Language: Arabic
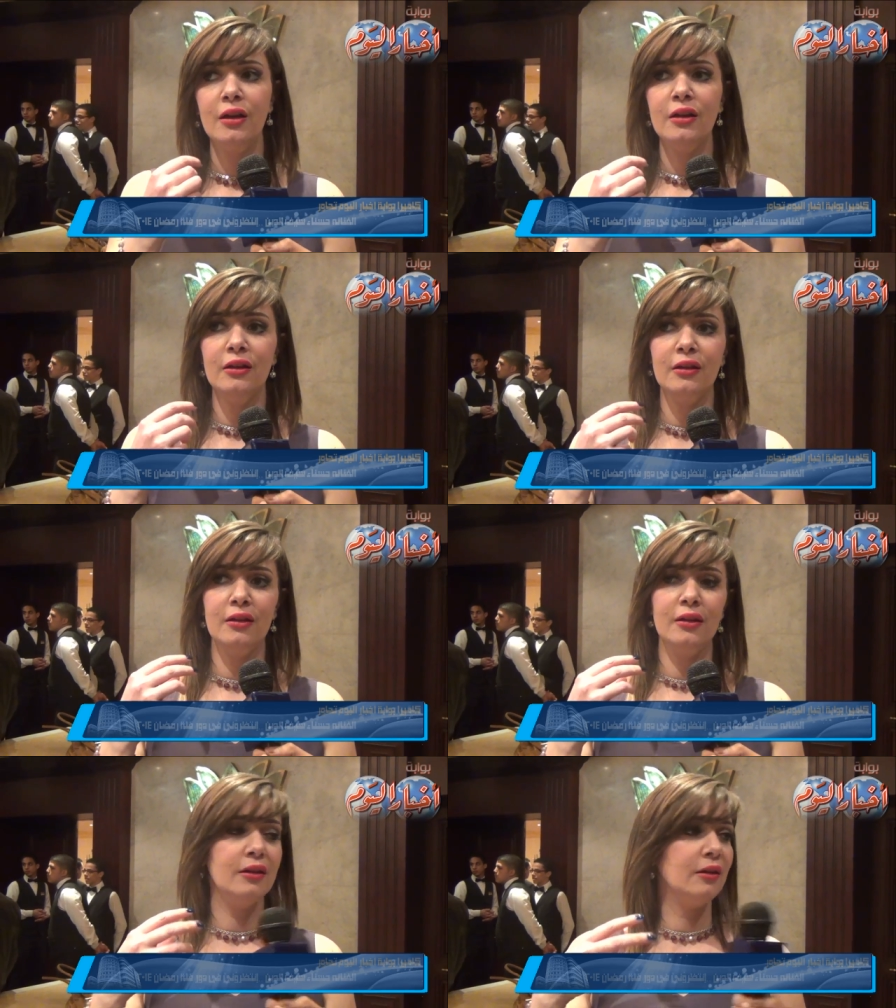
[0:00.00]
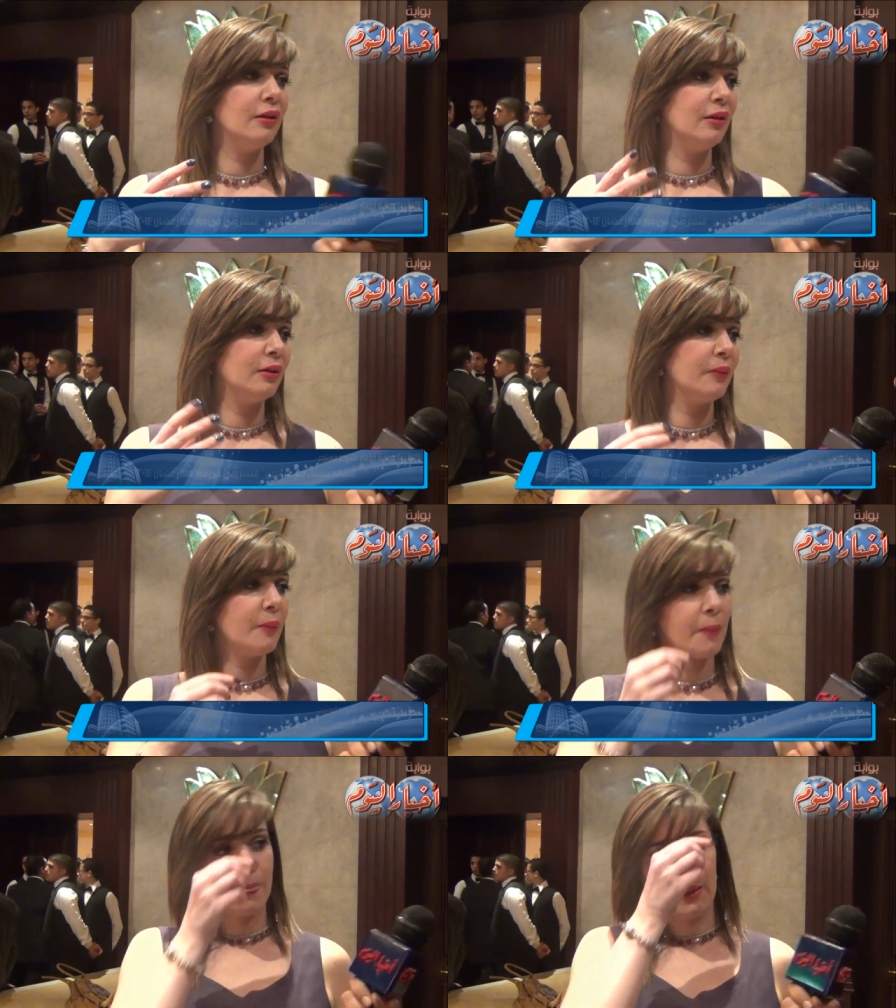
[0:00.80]
كلمينا آه، شويه
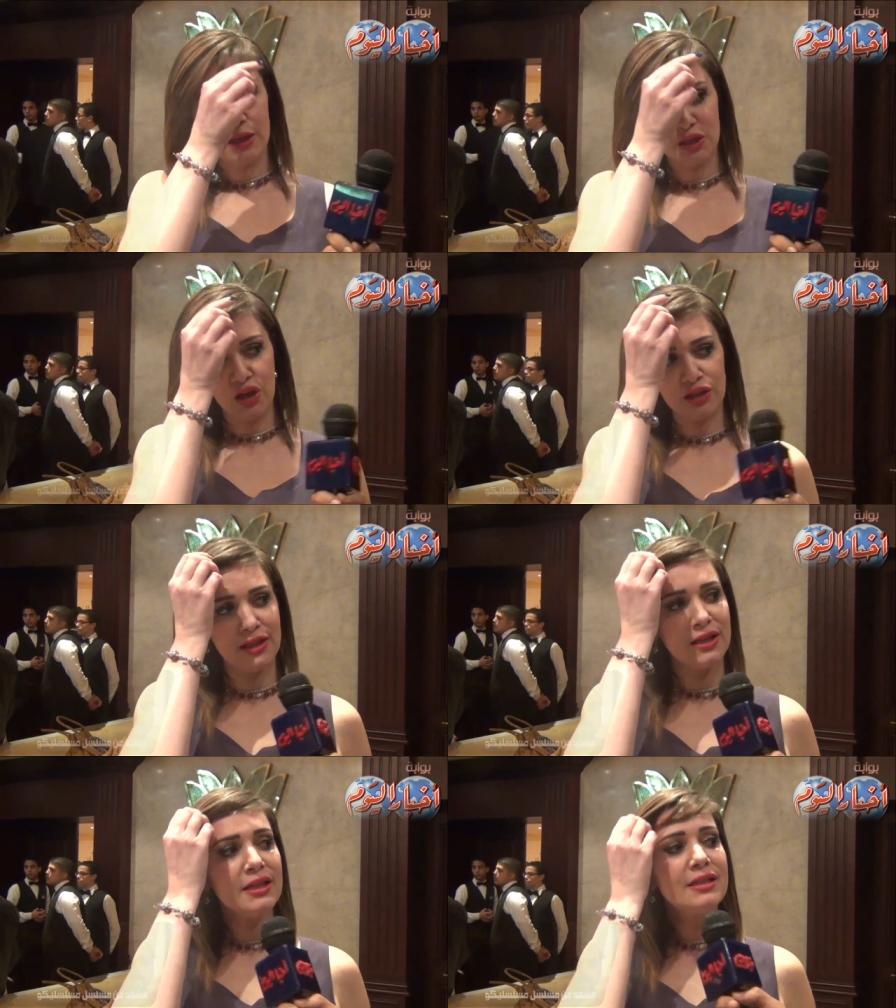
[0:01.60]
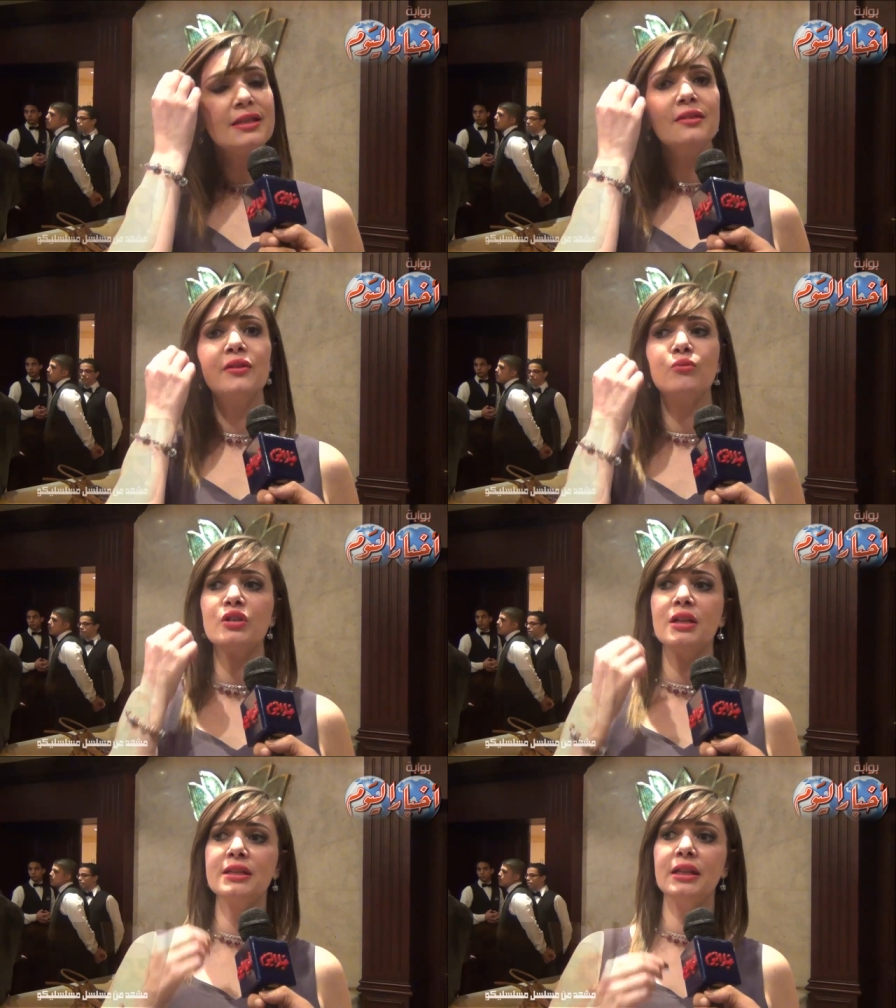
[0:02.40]
بقى عن شخصيتك شخصيتي في
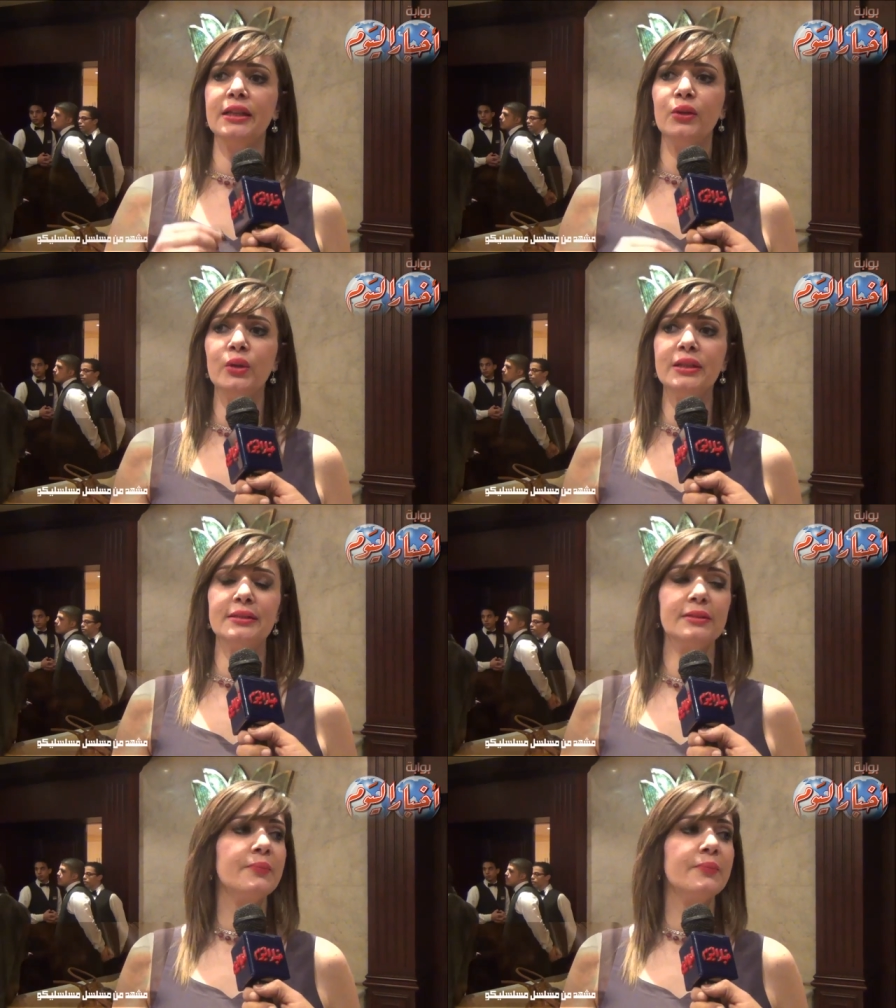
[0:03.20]
المسلسل دوت